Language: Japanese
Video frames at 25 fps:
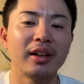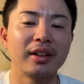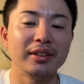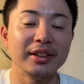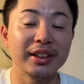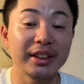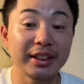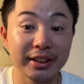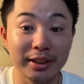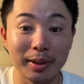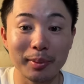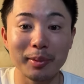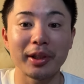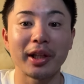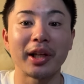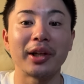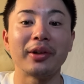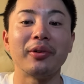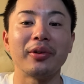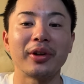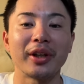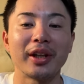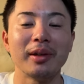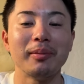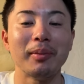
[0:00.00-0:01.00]
忍者みたいな
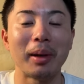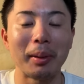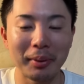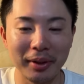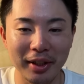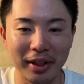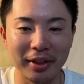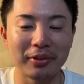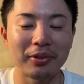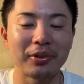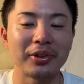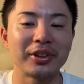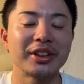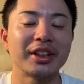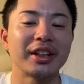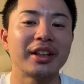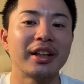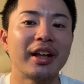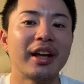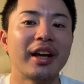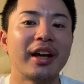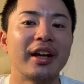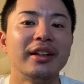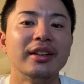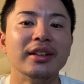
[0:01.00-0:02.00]
動き、今みたいな動きして
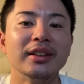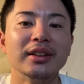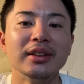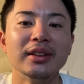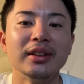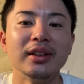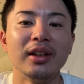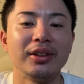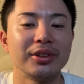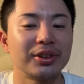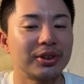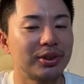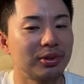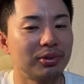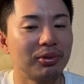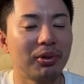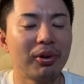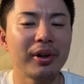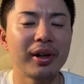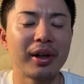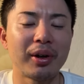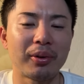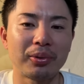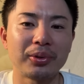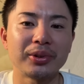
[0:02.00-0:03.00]
て、す
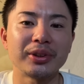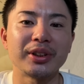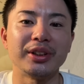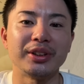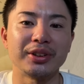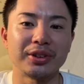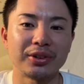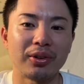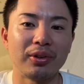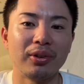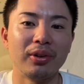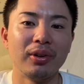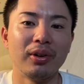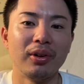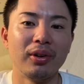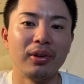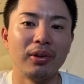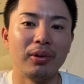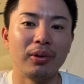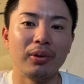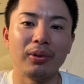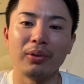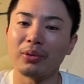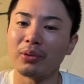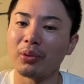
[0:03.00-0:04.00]
ごいな、この選手と。
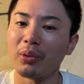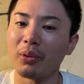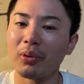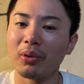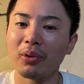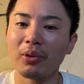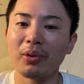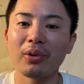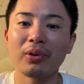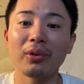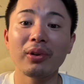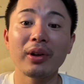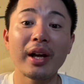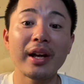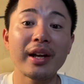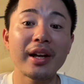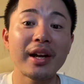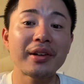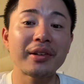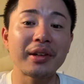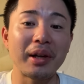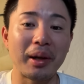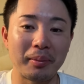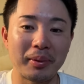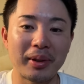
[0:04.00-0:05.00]
おどこの大
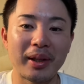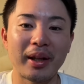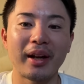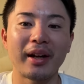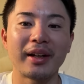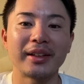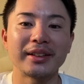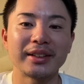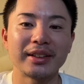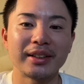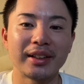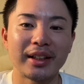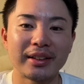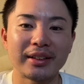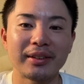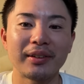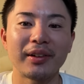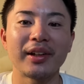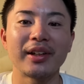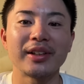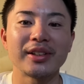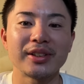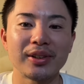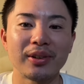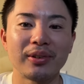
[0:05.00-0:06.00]
学やみたいな感じになったわ
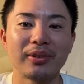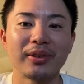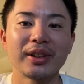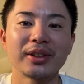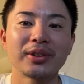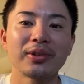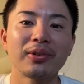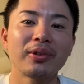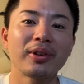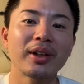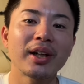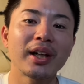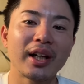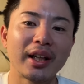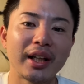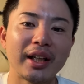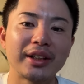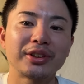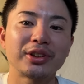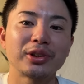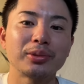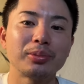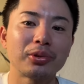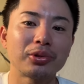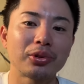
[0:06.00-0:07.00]
けですよ。で、そっからね、
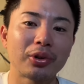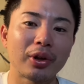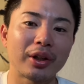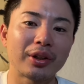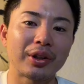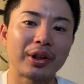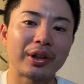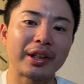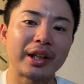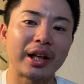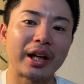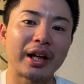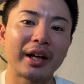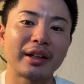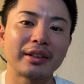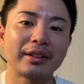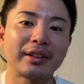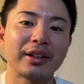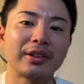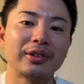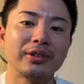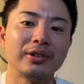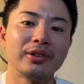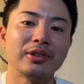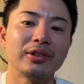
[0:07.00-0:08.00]
注目度がだんだん上がっ
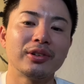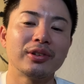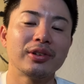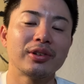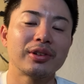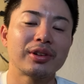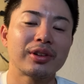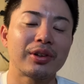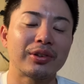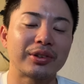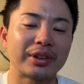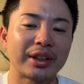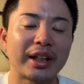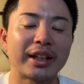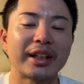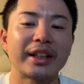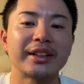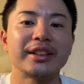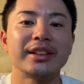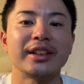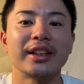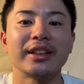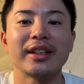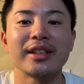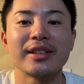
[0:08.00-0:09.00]
ていく
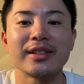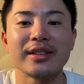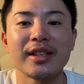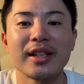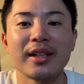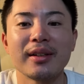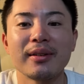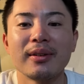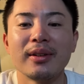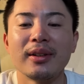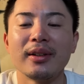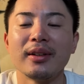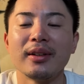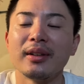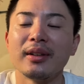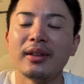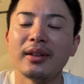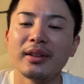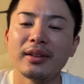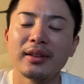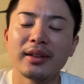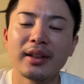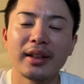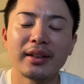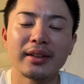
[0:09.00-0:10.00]
形になったんですね。
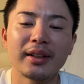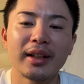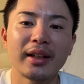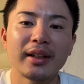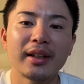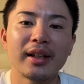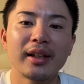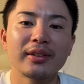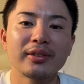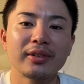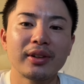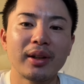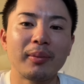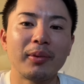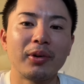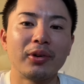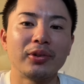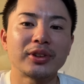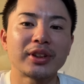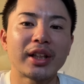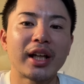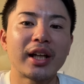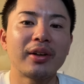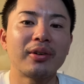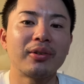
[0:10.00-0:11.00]
で、大学でも
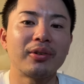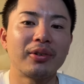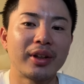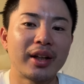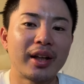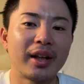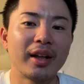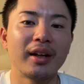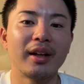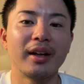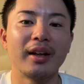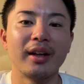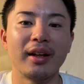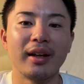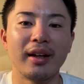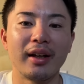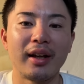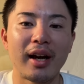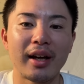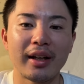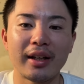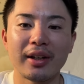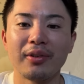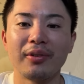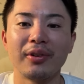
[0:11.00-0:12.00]
最後のね、
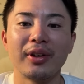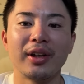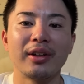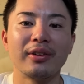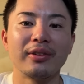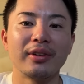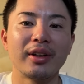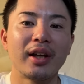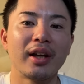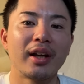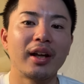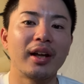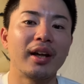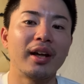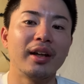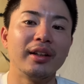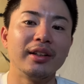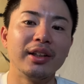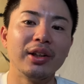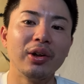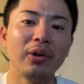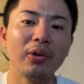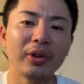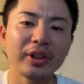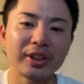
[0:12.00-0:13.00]
えー、秋のリーグで、えー、
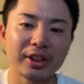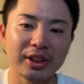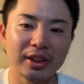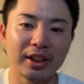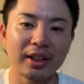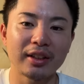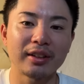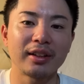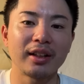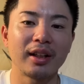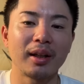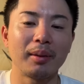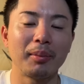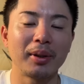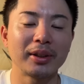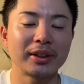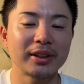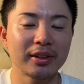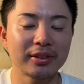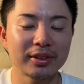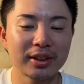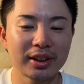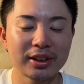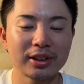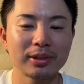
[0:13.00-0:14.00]
日本一になってめ
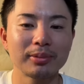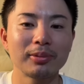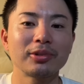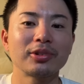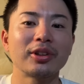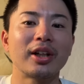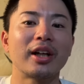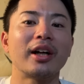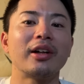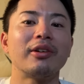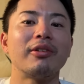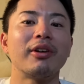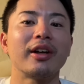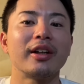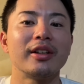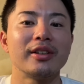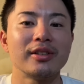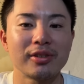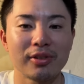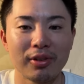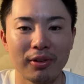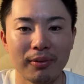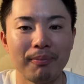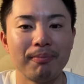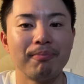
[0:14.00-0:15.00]
ちゃくちゃ注目度上がるわけで
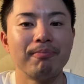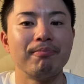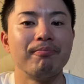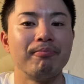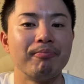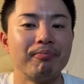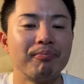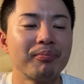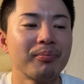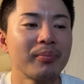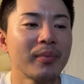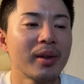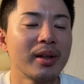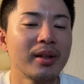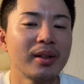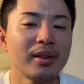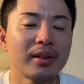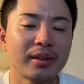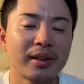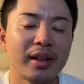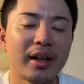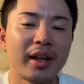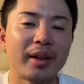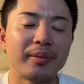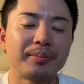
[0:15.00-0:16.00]
すよ。うん。
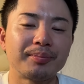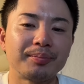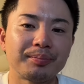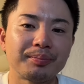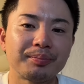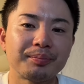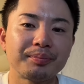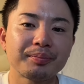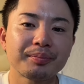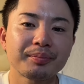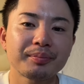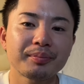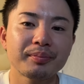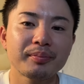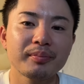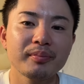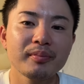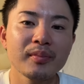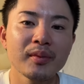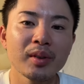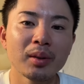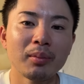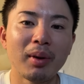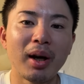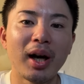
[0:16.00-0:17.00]
で、
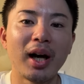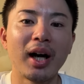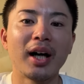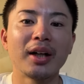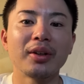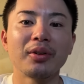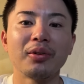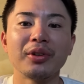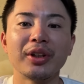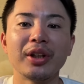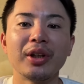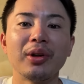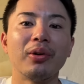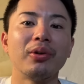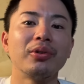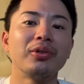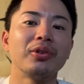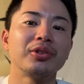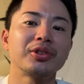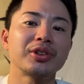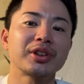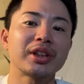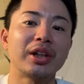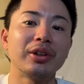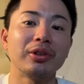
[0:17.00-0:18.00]
まあ、あの、日本
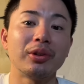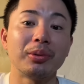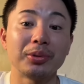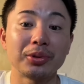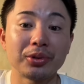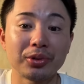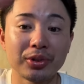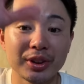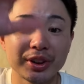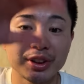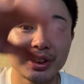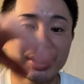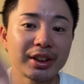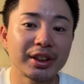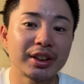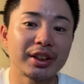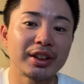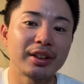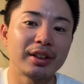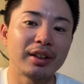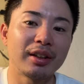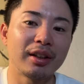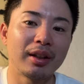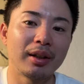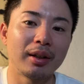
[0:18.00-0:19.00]
のスカウトもそうですし、
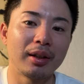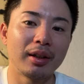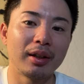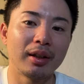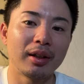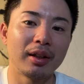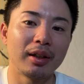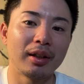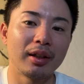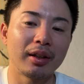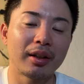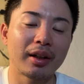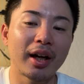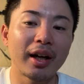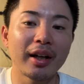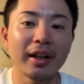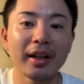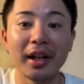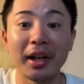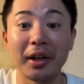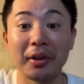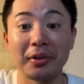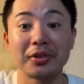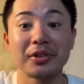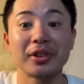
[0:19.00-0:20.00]
えー、海
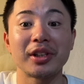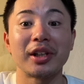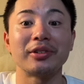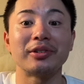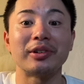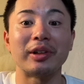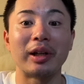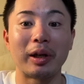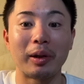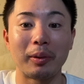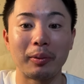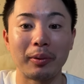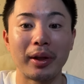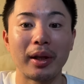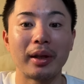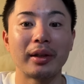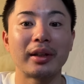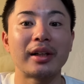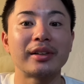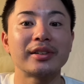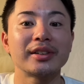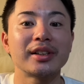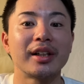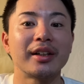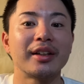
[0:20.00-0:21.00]
外のスカウトなんかもね、
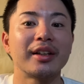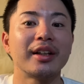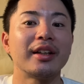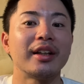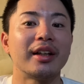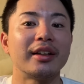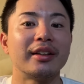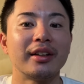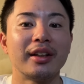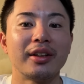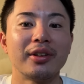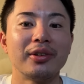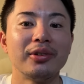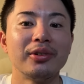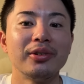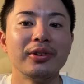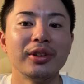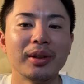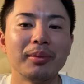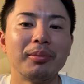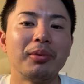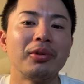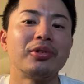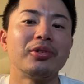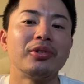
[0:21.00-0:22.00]
たくさん来てたっていうふう
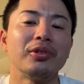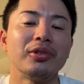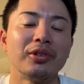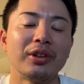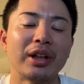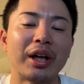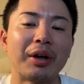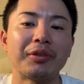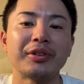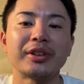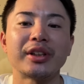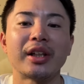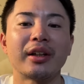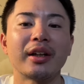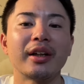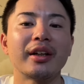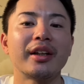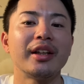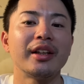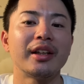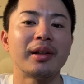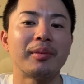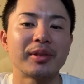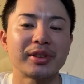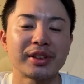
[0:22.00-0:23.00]
に僕、直樹さんから
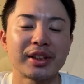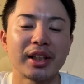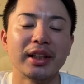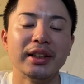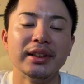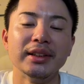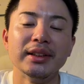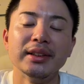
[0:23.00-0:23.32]
聞いてました。